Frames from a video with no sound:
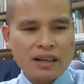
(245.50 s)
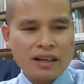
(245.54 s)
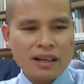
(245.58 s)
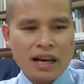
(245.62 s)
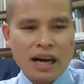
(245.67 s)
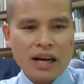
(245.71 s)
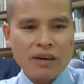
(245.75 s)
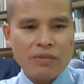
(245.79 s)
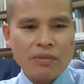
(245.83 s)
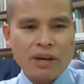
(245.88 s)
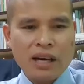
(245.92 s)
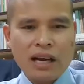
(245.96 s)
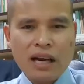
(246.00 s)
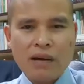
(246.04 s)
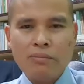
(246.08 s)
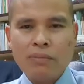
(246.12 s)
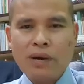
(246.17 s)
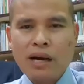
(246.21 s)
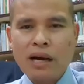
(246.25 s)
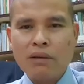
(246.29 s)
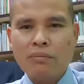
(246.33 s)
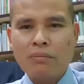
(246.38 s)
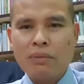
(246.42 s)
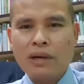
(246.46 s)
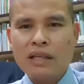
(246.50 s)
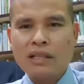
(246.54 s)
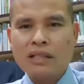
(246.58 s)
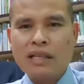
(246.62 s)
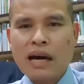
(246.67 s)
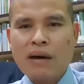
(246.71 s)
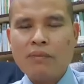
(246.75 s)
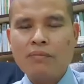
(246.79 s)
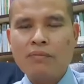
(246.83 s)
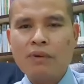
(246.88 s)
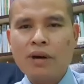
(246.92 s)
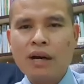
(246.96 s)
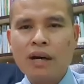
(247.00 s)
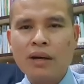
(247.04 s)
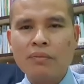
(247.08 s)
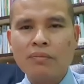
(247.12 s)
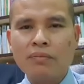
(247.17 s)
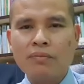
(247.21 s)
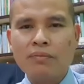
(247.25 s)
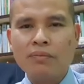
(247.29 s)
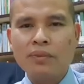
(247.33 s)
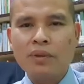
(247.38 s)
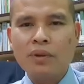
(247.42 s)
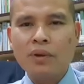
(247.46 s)
การเวลาผ่านไป 3 วัน
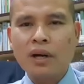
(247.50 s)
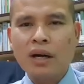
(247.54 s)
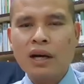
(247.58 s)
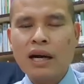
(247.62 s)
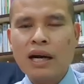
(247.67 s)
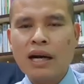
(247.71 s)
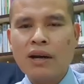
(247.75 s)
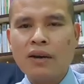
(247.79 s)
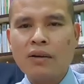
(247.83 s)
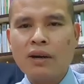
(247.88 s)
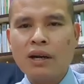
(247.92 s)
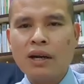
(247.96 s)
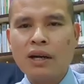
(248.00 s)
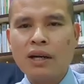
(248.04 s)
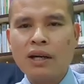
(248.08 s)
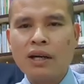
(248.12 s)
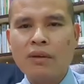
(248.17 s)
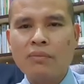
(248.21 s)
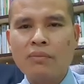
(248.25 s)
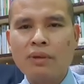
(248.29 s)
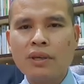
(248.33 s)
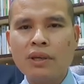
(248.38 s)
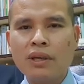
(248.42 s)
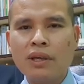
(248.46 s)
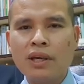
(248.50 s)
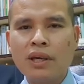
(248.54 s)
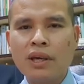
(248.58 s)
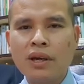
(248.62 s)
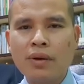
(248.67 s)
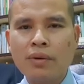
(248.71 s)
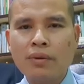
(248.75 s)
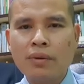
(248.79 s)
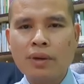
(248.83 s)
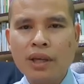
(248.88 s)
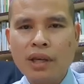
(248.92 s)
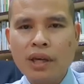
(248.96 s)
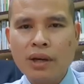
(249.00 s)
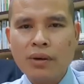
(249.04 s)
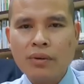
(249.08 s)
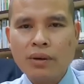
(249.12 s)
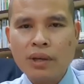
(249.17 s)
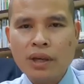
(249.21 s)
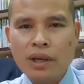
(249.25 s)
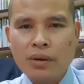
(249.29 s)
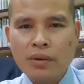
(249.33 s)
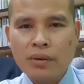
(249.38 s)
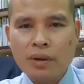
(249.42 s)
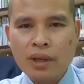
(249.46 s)
ต้นกล้าเหล่านั้นเริ่มเหี่ยวเหี่ยว
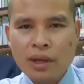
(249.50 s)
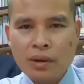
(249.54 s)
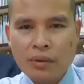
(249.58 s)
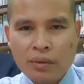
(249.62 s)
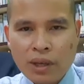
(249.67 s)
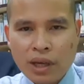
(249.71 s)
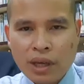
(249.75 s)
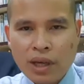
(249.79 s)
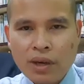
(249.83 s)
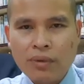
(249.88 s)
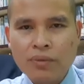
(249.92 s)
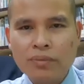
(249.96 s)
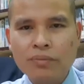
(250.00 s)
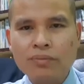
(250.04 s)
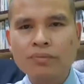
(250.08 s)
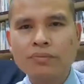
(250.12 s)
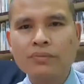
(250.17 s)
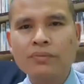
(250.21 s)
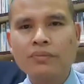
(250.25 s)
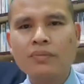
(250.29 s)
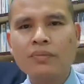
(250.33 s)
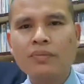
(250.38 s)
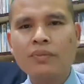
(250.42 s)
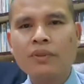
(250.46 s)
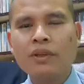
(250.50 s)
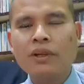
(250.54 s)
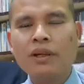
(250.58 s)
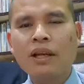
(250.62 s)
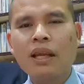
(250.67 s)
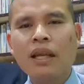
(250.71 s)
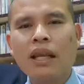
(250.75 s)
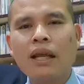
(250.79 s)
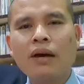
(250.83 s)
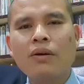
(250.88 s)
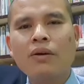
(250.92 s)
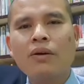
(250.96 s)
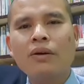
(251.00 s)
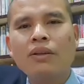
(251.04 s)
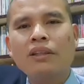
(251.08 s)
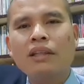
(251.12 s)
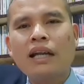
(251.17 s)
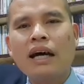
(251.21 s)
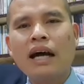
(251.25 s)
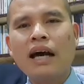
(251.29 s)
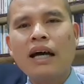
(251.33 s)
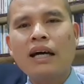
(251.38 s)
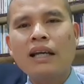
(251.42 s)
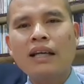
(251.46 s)
เหี่ยวเหี่ยวเหี่ยวแล้วก็
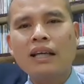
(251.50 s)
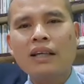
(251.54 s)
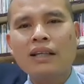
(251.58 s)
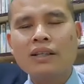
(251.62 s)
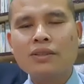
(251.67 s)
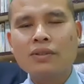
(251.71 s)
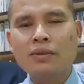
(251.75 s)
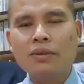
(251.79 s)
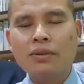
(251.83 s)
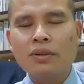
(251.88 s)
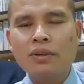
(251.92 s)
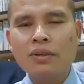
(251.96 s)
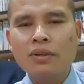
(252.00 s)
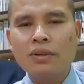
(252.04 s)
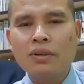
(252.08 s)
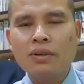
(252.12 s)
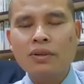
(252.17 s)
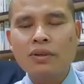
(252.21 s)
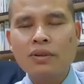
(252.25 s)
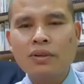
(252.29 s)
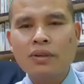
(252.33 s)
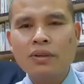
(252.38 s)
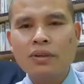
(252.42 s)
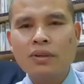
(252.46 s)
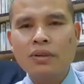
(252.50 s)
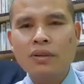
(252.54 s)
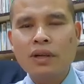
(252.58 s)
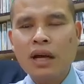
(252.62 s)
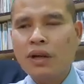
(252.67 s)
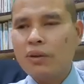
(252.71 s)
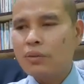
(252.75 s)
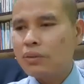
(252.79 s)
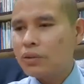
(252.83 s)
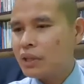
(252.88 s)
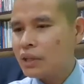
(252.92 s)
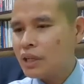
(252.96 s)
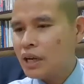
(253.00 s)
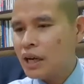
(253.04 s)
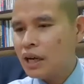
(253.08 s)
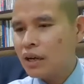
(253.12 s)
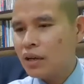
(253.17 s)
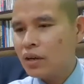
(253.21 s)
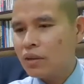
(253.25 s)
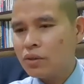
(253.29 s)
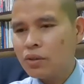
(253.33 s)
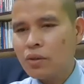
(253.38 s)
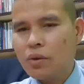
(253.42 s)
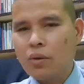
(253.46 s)
ตายในที่สุดนายอุทยาน
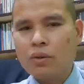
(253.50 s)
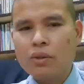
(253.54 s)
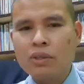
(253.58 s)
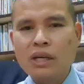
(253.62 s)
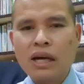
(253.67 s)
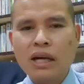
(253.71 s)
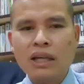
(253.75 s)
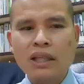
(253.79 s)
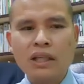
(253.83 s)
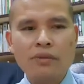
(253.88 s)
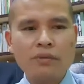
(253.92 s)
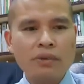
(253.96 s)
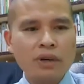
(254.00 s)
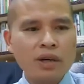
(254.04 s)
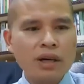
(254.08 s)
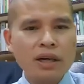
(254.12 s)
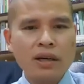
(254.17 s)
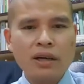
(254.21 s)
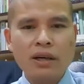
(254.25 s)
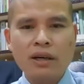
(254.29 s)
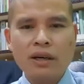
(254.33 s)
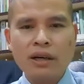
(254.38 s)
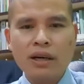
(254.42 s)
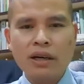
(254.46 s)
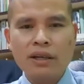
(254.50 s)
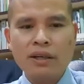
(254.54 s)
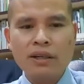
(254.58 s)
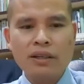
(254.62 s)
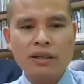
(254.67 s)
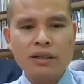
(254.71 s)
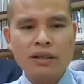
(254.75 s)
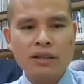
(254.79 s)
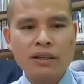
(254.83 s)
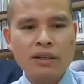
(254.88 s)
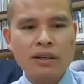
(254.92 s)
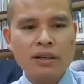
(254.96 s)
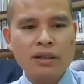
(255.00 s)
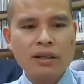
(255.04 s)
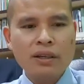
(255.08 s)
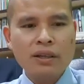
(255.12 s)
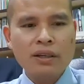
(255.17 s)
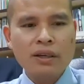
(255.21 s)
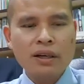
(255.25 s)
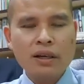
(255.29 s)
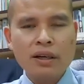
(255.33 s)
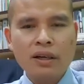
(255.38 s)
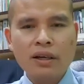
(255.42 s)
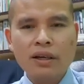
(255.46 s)
ก็ตกใจที่ว่าเกิดอะไรขึ้น
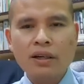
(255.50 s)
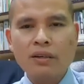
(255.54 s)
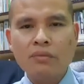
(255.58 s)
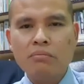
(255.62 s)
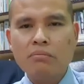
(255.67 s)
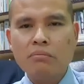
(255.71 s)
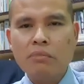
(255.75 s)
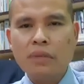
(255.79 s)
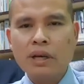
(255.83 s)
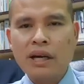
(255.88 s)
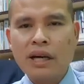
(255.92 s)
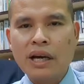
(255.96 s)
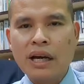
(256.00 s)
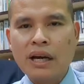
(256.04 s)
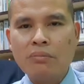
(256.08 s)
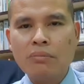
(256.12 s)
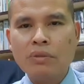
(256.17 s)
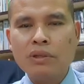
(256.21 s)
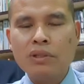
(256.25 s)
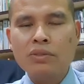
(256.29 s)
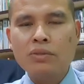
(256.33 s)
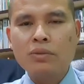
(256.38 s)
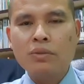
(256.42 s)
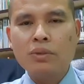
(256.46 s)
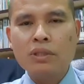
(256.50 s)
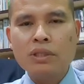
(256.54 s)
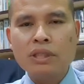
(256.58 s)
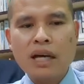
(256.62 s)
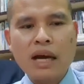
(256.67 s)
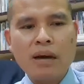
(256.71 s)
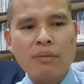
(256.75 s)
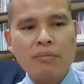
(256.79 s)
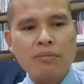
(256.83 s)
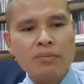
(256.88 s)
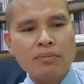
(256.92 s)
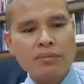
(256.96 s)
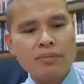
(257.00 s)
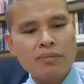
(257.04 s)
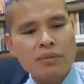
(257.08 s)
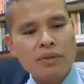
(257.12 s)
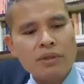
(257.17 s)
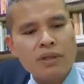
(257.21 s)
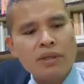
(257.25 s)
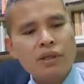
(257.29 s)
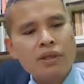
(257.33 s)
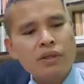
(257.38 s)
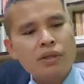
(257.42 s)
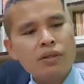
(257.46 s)
ก็เลยมีการพิสูจน์ทราบ
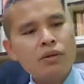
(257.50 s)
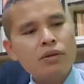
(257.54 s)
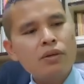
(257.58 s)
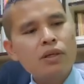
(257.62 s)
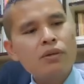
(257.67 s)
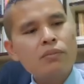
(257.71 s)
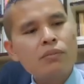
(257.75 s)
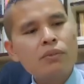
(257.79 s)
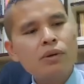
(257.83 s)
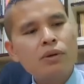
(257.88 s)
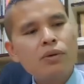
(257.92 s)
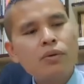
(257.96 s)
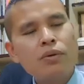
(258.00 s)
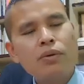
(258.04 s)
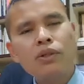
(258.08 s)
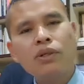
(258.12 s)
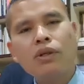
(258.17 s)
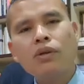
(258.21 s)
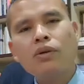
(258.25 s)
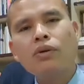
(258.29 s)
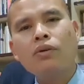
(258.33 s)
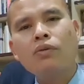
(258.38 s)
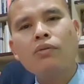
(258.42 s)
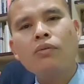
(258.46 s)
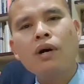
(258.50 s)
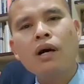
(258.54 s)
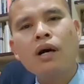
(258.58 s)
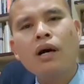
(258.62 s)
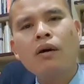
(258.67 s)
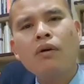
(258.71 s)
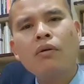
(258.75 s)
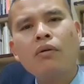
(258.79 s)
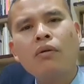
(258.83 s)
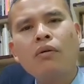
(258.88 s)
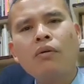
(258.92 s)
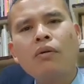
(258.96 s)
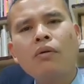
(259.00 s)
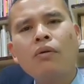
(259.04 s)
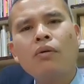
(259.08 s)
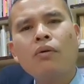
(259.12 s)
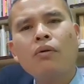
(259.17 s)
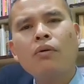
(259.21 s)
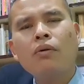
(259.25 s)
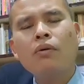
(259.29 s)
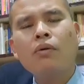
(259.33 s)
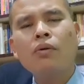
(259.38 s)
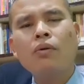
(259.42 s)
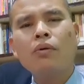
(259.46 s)
ดึงต้นขึ้นมาดู จึงรู้ว่า
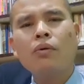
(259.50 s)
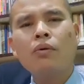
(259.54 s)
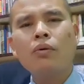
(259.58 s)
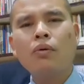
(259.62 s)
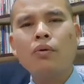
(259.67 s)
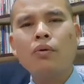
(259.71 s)
โอ้โห